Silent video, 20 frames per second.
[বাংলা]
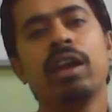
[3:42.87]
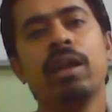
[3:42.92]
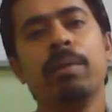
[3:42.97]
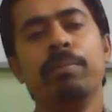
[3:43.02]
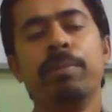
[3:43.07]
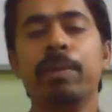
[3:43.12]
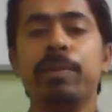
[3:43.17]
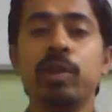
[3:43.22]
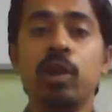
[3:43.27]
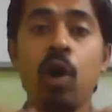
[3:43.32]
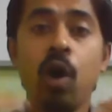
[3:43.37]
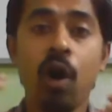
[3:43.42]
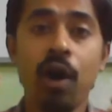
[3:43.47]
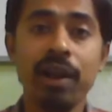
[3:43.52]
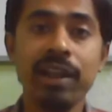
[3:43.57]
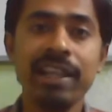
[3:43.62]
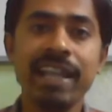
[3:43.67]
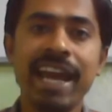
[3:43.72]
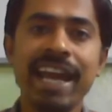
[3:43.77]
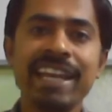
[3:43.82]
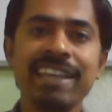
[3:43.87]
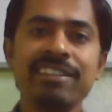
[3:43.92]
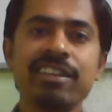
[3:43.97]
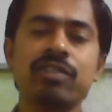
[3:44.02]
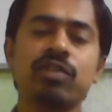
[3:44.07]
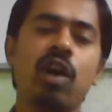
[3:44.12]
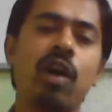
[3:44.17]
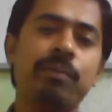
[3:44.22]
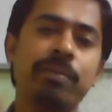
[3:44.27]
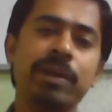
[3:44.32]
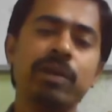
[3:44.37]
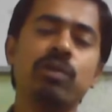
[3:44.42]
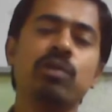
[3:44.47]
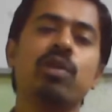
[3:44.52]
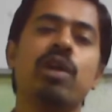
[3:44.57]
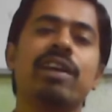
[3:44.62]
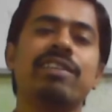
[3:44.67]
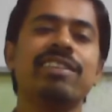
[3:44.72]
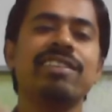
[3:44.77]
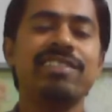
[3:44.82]
বিভিন্ন অনলাইন যে শপিংগুলো
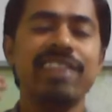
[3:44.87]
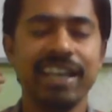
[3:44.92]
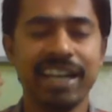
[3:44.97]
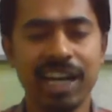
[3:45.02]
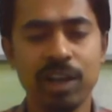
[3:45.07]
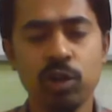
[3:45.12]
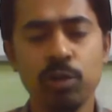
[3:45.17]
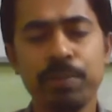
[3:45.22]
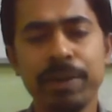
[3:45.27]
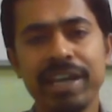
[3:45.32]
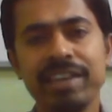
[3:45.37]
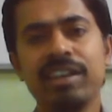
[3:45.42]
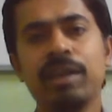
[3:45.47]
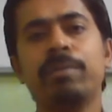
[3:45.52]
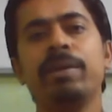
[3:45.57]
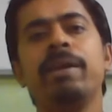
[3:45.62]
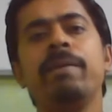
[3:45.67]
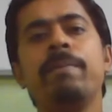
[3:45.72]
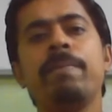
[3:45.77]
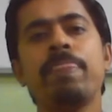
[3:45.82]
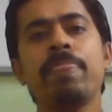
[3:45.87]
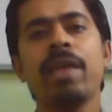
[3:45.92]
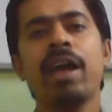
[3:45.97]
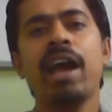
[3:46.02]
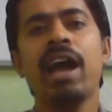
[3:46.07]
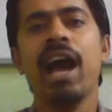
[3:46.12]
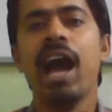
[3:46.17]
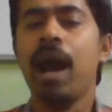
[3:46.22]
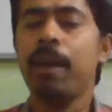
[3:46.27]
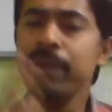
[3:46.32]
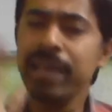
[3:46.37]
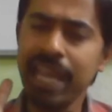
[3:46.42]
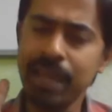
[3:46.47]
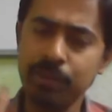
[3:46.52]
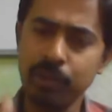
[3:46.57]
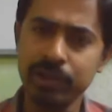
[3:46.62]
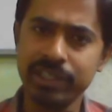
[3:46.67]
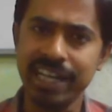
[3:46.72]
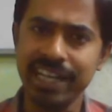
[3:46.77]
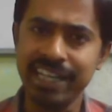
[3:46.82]
আছে সেখানেও পেয়ে যাবে আমি এই
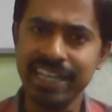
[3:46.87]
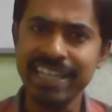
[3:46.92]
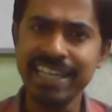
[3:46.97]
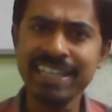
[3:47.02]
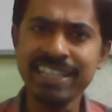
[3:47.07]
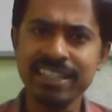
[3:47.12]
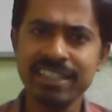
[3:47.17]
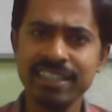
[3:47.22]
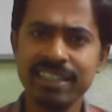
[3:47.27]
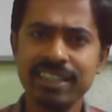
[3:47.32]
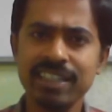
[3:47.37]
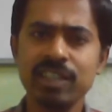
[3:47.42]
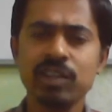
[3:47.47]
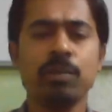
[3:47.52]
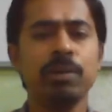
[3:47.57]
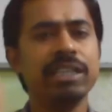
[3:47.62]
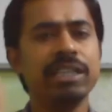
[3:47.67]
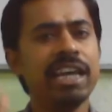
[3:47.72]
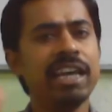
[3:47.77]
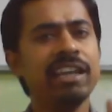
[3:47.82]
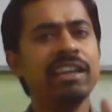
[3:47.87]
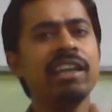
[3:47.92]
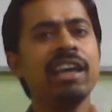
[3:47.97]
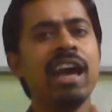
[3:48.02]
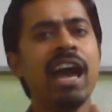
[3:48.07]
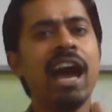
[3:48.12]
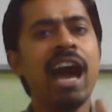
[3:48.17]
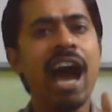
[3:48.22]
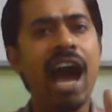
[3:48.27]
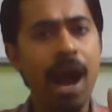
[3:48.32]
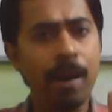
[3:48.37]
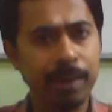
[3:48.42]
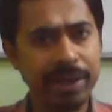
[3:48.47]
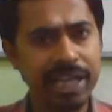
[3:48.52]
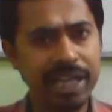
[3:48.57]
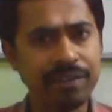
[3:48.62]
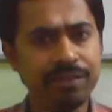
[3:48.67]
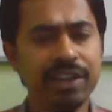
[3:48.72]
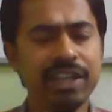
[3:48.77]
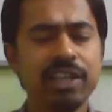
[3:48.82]
বইটার লিঙ্ক তোমাদের আমার
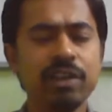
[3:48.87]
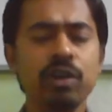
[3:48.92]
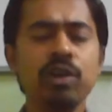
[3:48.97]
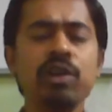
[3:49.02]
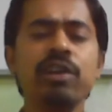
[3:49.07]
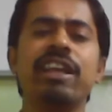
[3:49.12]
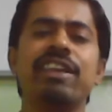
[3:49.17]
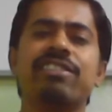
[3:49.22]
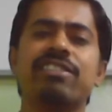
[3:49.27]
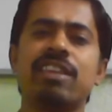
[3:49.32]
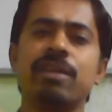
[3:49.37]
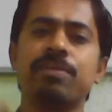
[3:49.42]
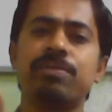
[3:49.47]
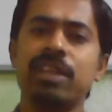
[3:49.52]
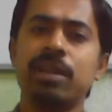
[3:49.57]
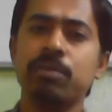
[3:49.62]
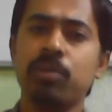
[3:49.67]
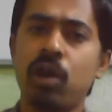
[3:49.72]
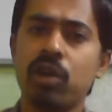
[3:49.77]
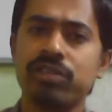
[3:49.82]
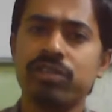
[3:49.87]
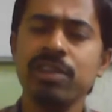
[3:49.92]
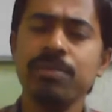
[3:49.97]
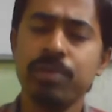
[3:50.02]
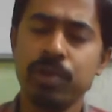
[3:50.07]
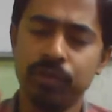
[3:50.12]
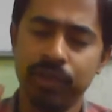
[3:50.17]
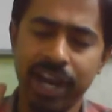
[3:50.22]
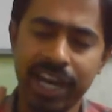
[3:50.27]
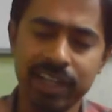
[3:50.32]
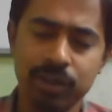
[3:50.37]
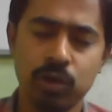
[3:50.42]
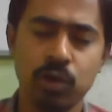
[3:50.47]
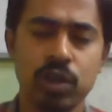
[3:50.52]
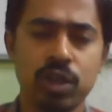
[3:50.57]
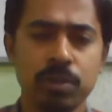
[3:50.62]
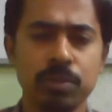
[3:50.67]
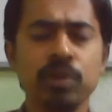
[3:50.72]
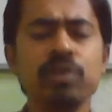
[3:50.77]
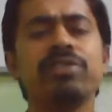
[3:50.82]
এই ভিডিওর ডেসক্রিপশন বক্সে প্রোভাইড করে
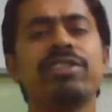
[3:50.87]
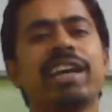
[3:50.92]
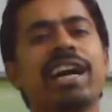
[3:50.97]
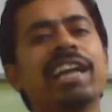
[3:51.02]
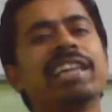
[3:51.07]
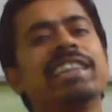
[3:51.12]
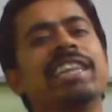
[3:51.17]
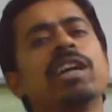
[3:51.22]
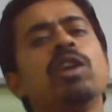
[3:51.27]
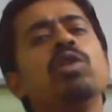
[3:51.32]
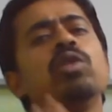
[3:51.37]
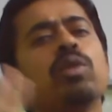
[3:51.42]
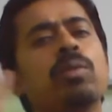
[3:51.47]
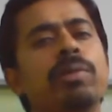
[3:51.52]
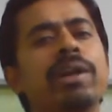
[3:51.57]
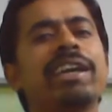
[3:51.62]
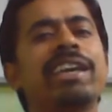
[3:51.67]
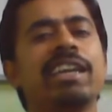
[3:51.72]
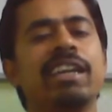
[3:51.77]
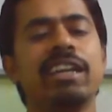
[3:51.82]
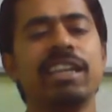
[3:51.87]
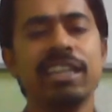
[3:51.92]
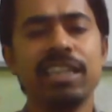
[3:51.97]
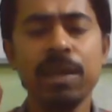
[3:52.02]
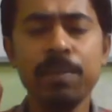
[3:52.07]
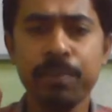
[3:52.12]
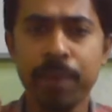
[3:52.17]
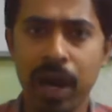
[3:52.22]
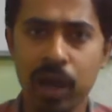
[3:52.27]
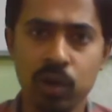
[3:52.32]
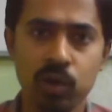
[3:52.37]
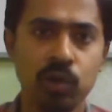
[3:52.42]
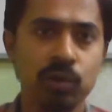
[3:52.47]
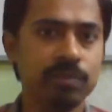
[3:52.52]
দেবো সেখান থেকেও তোমরা কিনে নিতে পারো